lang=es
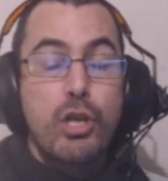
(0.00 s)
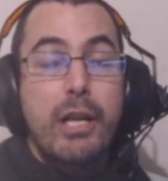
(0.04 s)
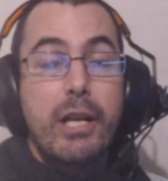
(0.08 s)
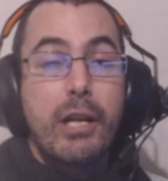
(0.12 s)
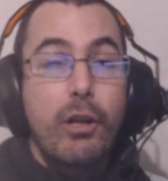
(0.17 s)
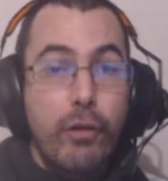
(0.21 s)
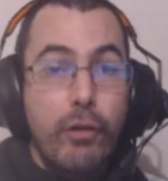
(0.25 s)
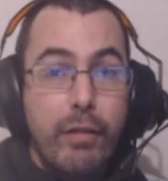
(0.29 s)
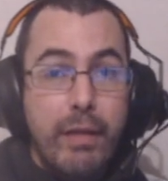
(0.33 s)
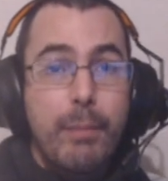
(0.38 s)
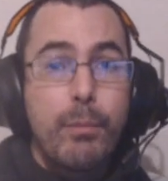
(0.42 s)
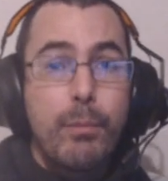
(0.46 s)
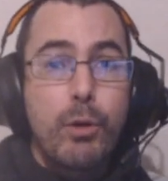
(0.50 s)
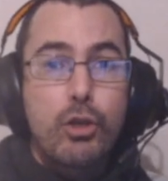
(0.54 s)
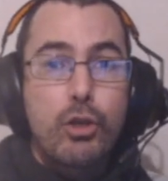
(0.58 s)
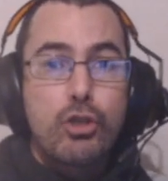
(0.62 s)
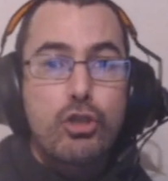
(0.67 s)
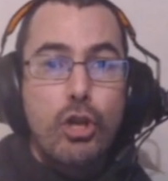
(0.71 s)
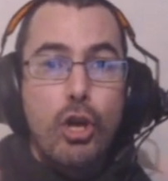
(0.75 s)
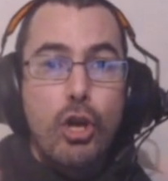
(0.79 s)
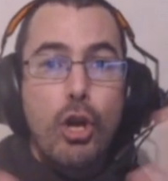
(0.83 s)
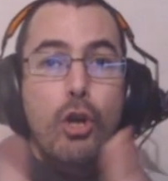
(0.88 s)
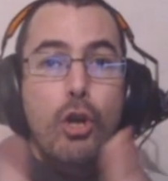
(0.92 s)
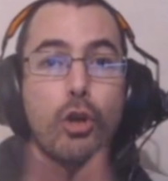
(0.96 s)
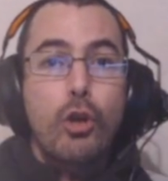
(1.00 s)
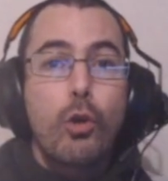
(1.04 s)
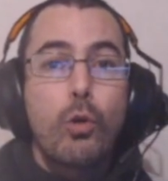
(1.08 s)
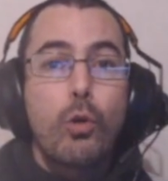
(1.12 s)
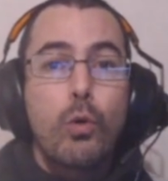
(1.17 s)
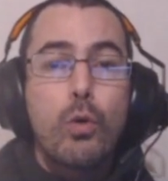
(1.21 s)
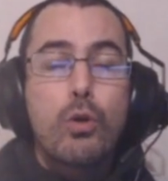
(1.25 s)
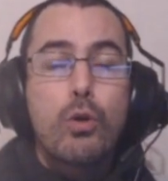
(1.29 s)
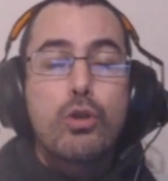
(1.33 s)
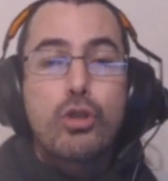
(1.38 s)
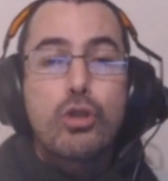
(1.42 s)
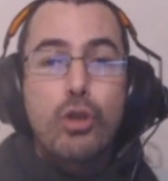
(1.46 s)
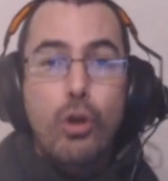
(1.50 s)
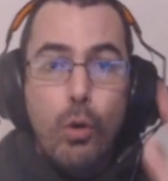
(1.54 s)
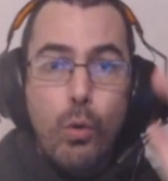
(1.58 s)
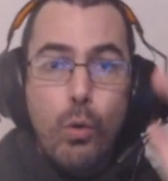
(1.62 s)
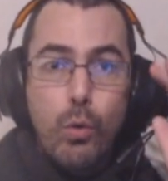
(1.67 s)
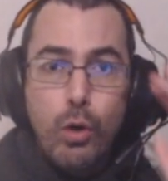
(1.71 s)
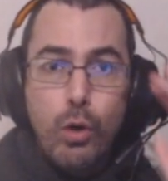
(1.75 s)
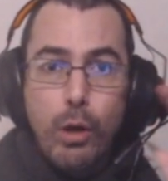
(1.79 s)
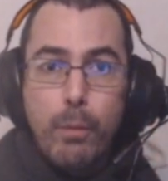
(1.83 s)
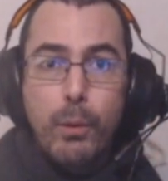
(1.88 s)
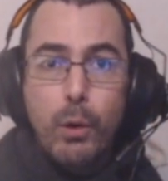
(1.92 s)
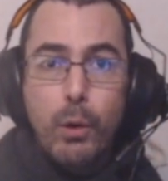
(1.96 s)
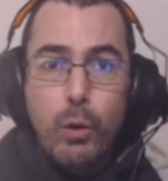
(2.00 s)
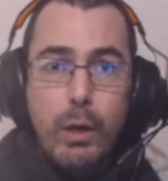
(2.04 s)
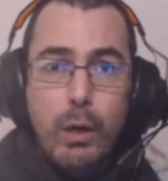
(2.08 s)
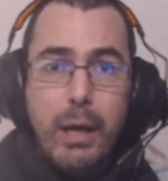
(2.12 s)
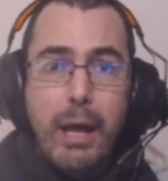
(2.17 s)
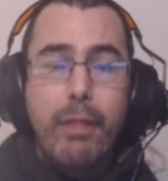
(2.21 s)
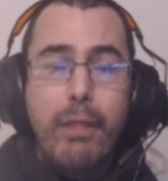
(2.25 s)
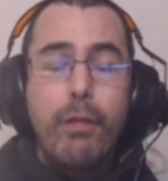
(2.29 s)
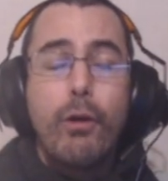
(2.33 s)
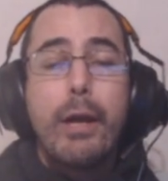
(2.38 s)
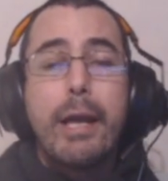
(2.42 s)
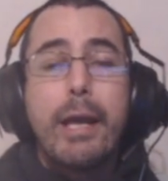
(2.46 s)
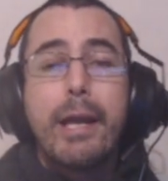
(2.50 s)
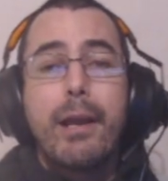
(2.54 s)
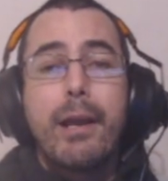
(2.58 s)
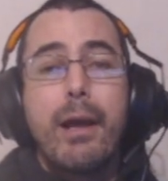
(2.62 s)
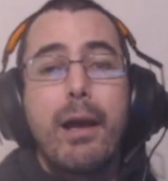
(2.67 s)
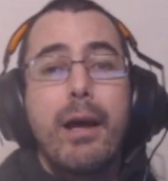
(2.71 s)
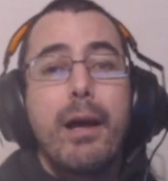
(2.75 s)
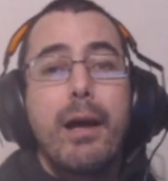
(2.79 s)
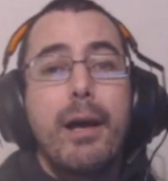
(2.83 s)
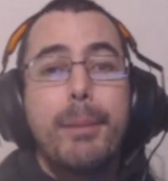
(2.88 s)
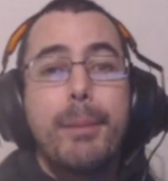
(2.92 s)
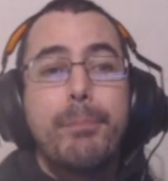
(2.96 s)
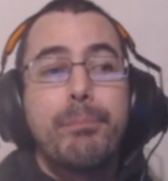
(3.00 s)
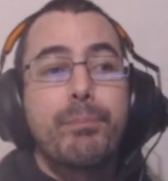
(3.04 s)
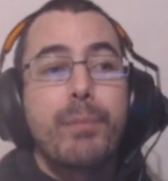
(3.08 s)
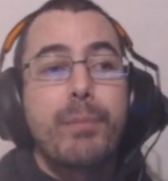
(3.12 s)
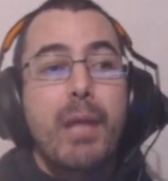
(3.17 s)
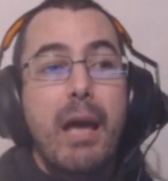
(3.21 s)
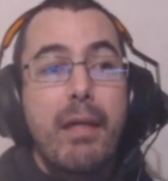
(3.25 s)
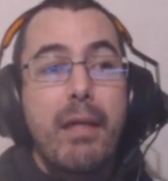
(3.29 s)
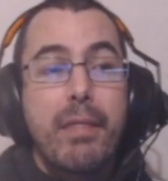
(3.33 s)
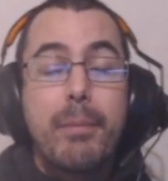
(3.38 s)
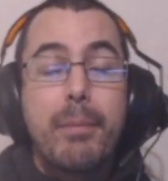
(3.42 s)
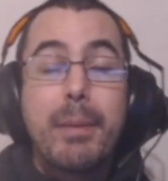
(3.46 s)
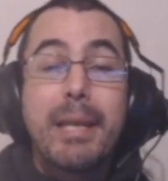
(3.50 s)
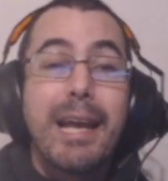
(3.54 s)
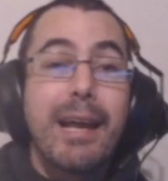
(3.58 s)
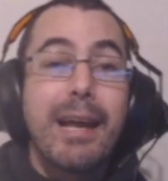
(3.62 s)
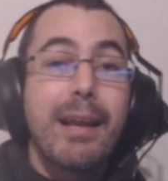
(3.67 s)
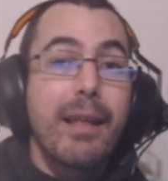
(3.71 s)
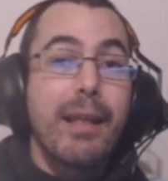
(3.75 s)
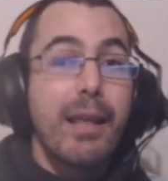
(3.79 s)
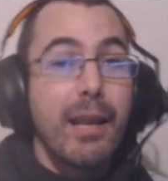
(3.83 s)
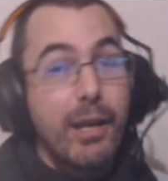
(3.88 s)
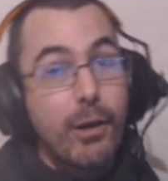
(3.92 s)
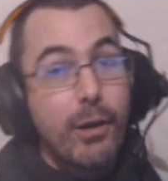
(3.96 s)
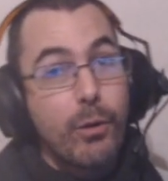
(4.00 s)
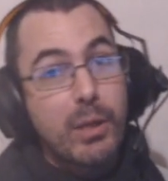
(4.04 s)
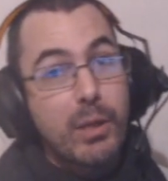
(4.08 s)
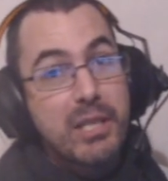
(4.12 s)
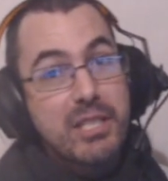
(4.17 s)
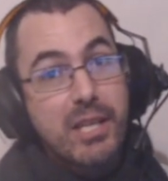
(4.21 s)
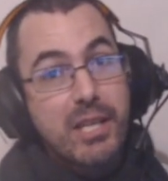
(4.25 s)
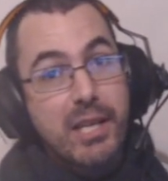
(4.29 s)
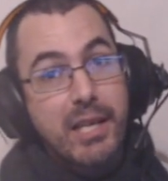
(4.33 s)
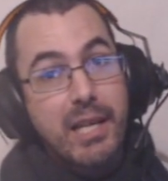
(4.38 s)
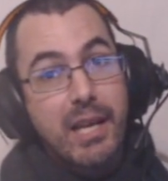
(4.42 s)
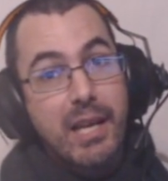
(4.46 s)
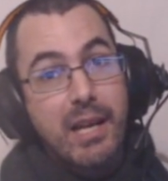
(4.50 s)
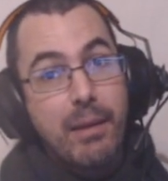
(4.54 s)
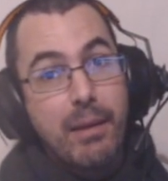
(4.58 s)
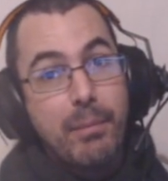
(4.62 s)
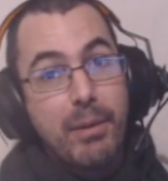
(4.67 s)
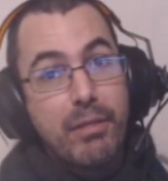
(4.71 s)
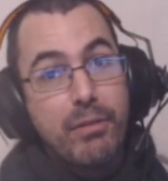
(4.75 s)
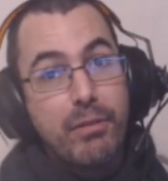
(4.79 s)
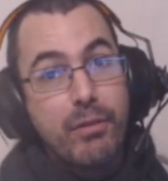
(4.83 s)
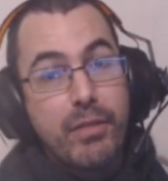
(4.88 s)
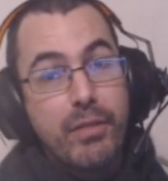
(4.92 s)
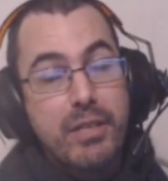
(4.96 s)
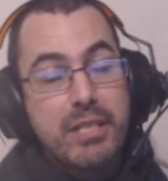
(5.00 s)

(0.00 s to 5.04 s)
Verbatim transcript: Recordemos, concurso uno por un lado era mm, adivinar el héroe que sacaría en la BlizzCon.